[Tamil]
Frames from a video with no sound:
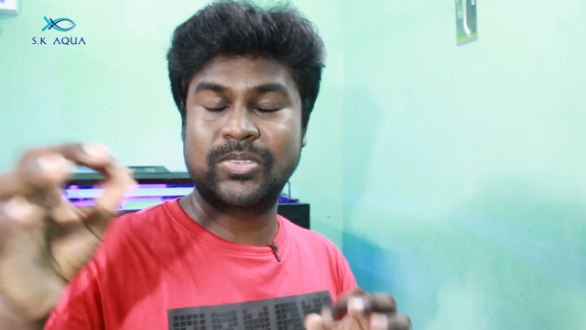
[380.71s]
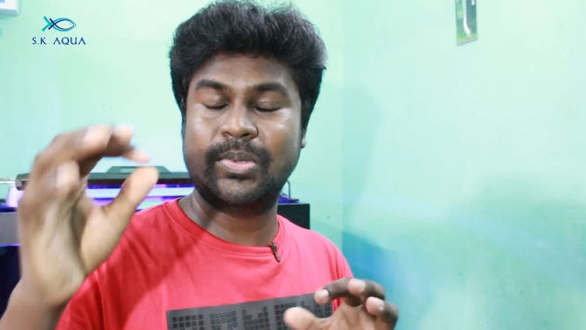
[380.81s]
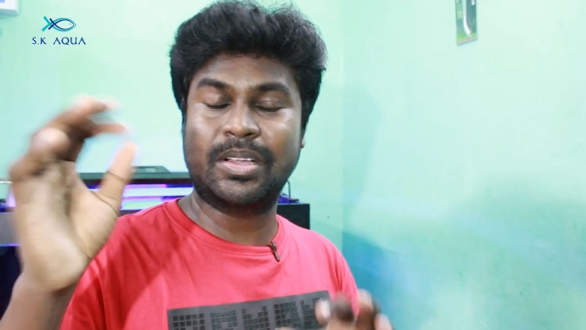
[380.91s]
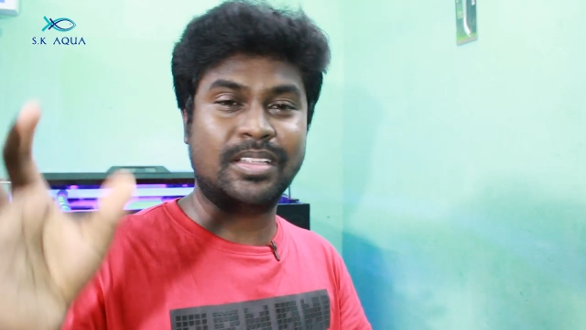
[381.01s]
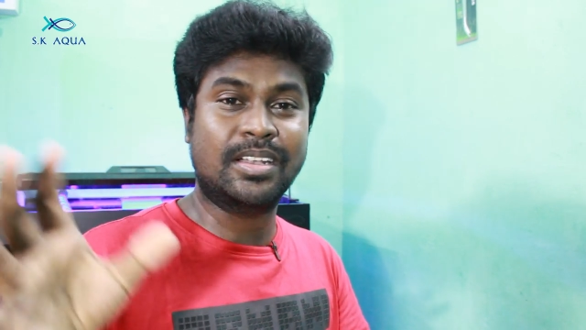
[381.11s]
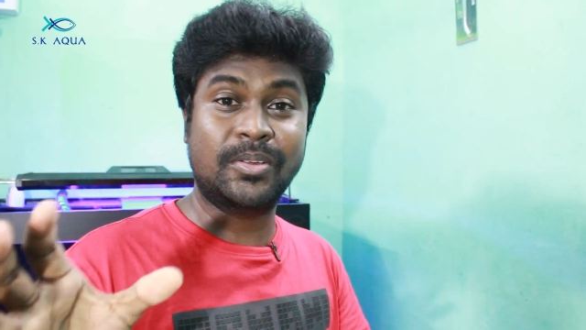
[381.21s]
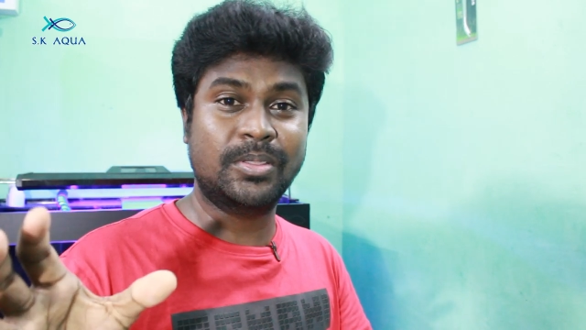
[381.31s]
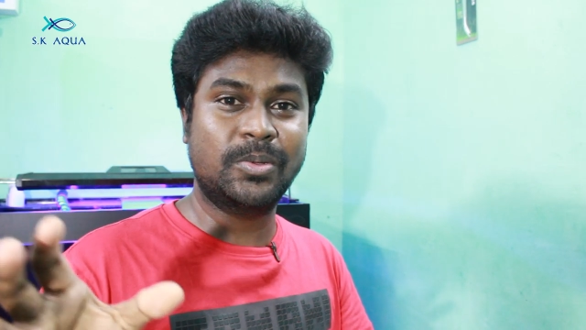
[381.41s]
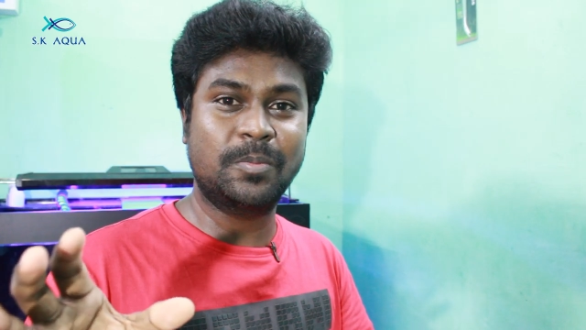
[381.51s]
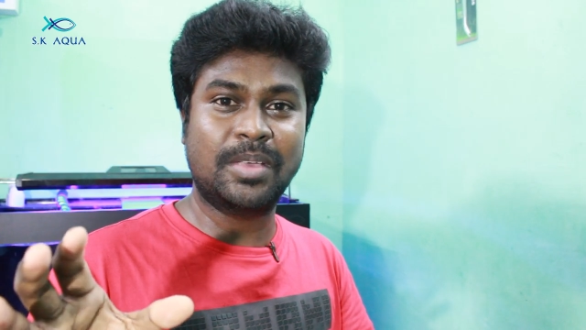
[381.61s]
ஸோ அந்த அண்ணா
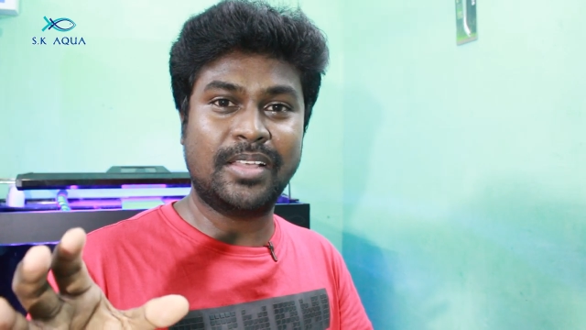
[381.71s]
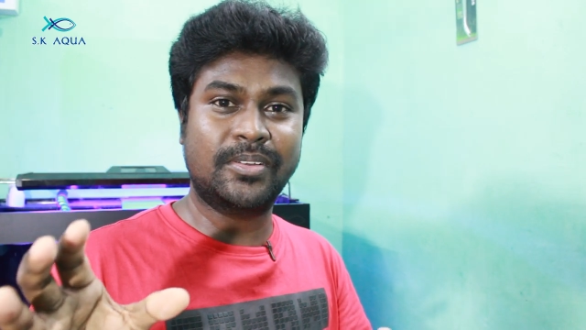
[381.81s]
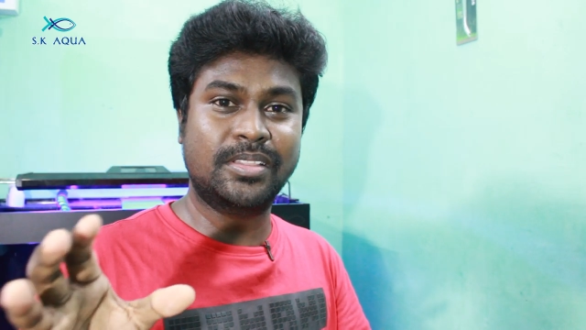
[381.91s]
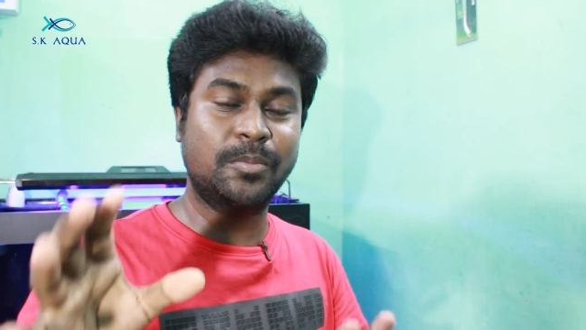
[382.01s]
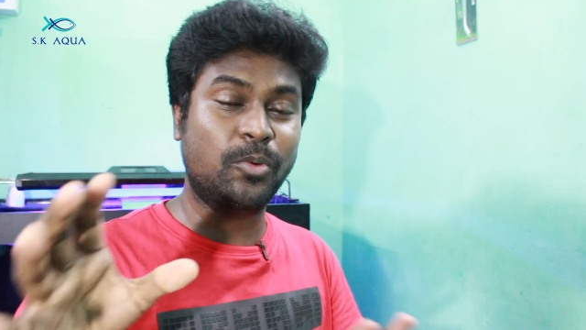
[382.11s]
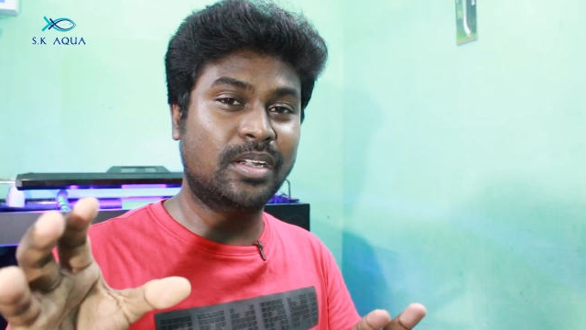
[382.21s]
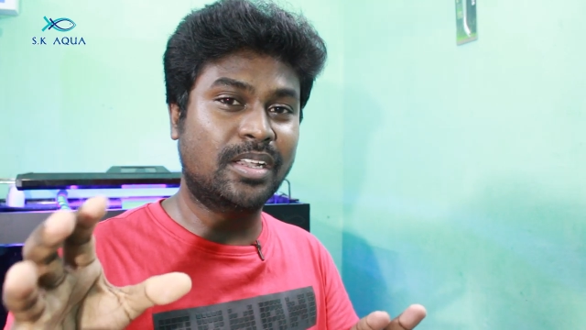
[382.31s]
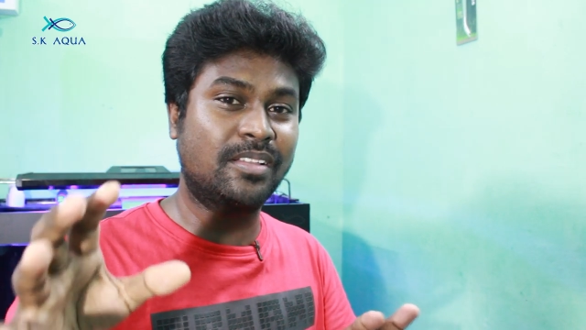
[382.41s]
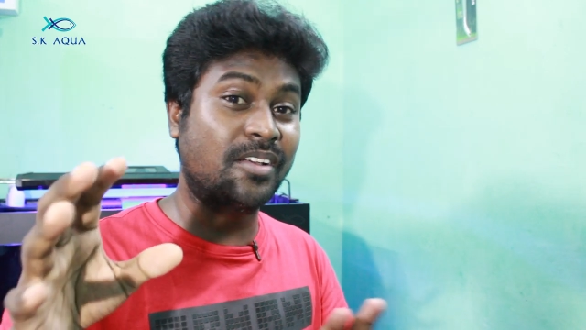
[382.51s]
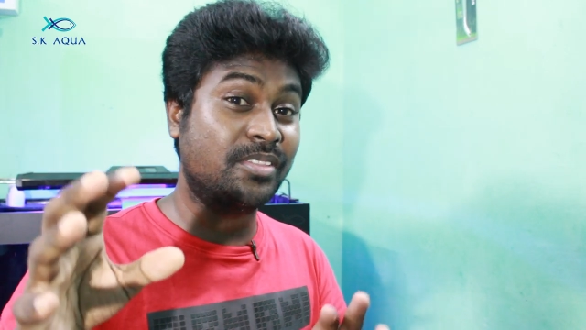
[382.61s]
வந்து உண்மையிலேயே வந்து
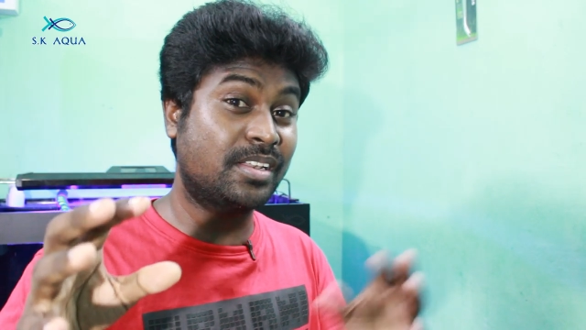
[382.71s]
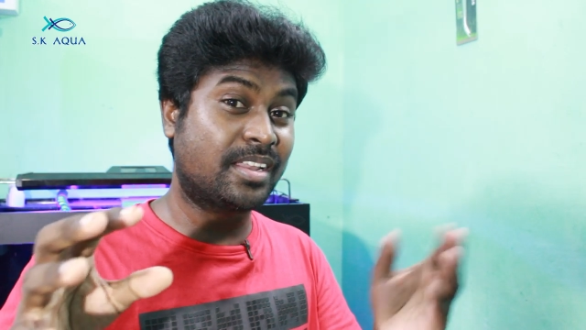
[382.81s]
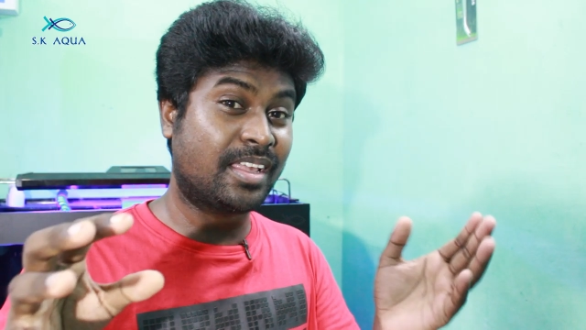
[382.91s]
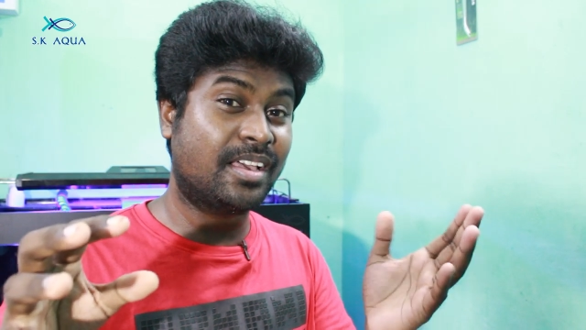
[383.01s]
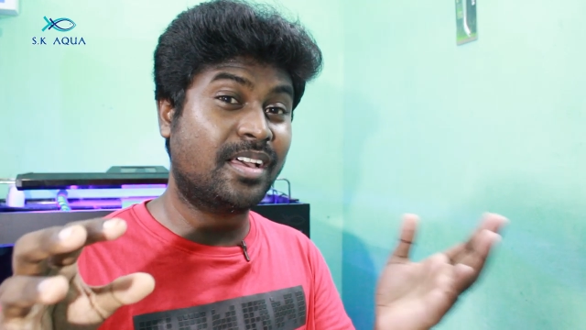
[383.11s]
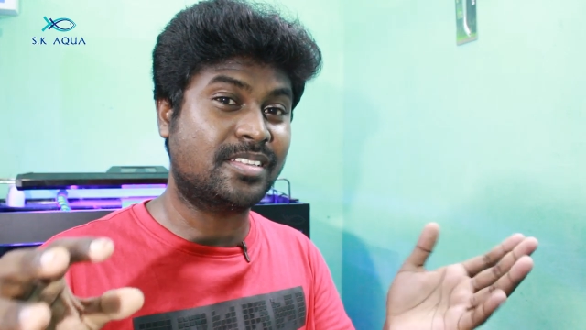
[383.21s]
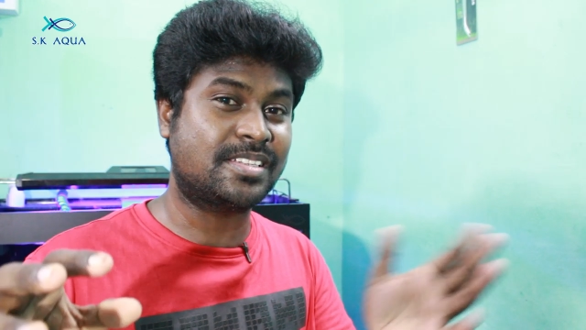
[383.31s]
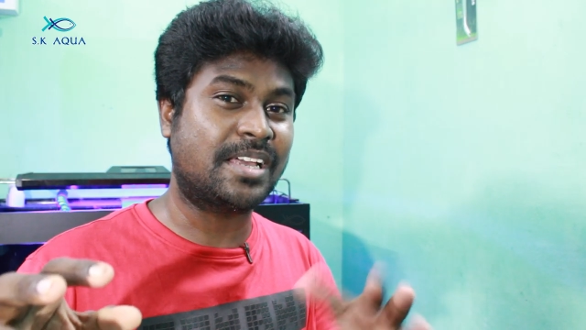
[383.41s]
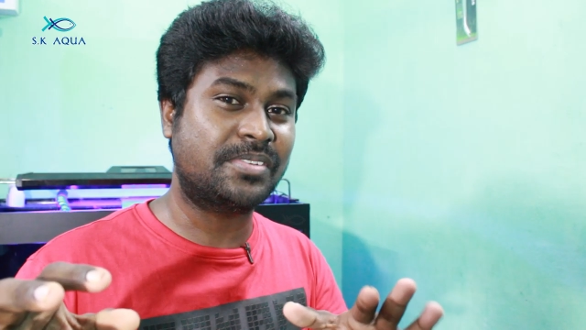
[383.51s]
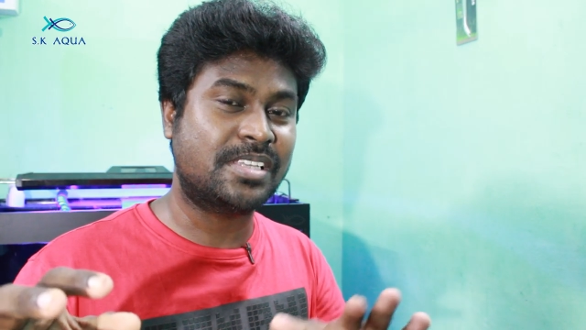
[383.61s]
போட்டில் அதெல்லாம் வந்து நிறையா
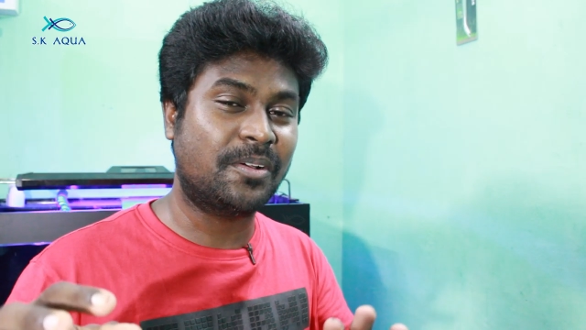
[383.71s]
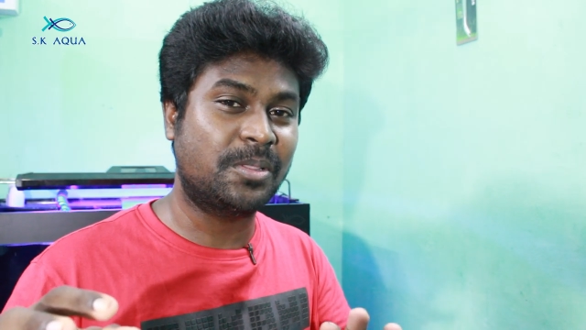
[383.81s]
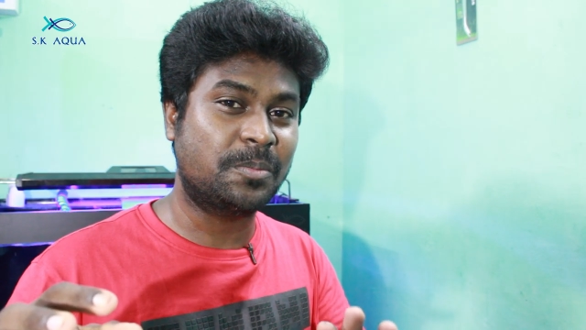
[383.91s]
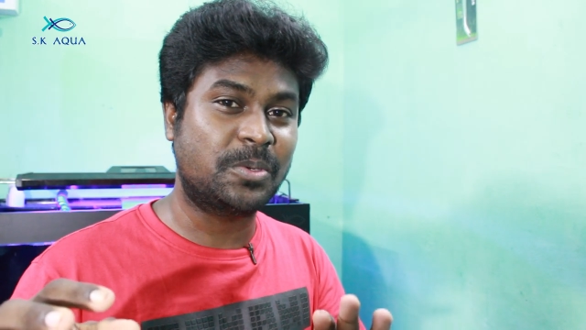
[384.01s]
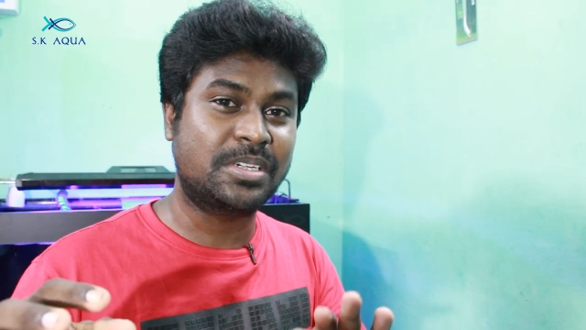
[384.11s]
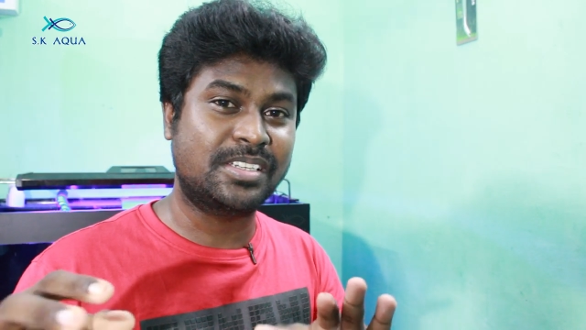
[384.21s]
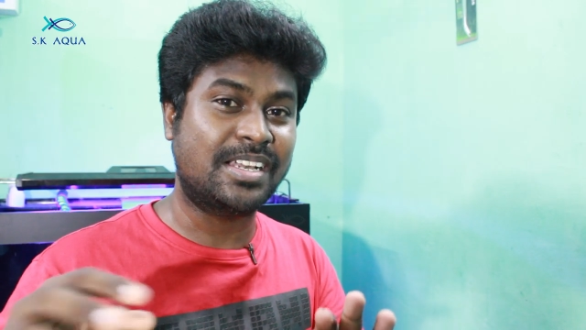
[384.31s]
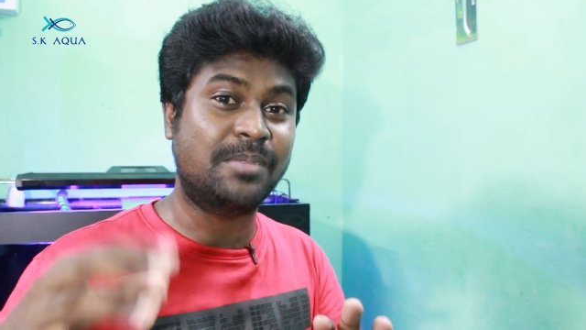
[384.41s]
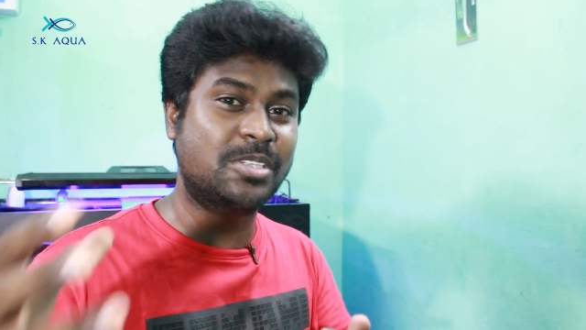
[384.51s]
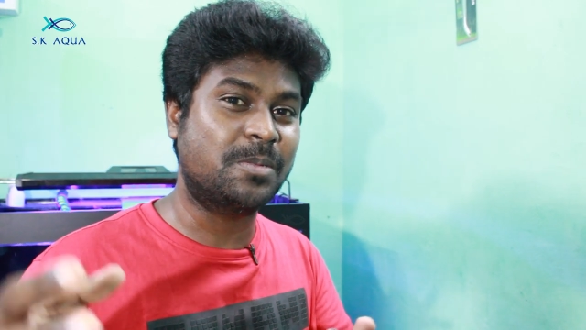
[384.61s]
ஸ்டார் ஃபிஷ்லாம் வந்து போட்டு
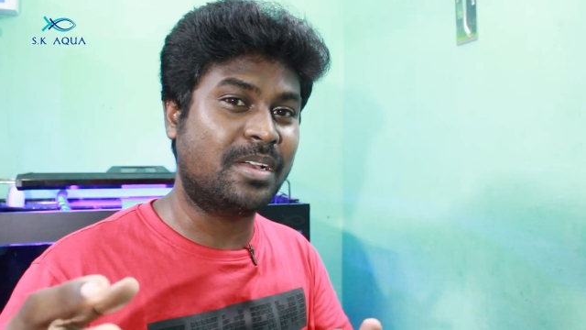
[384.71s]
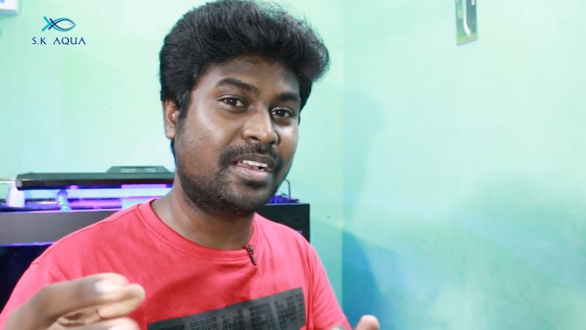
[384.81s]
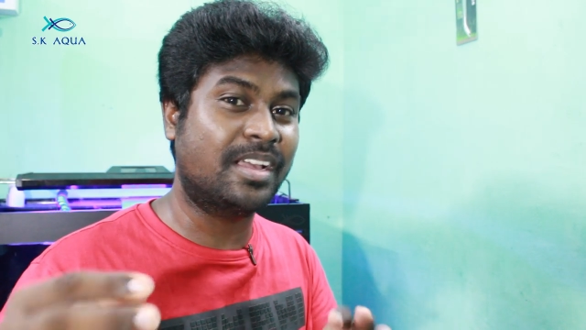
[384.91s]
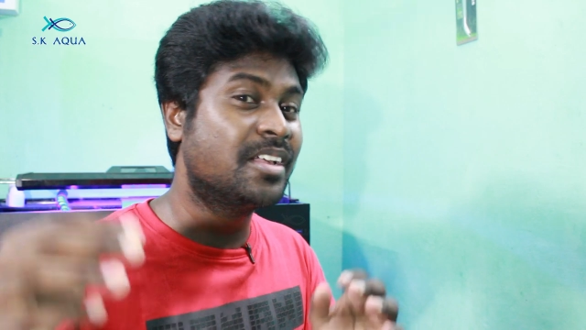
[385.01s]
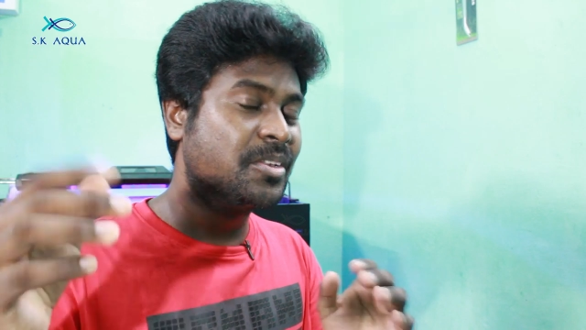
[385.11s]
காமிச்சிருப்பாங்க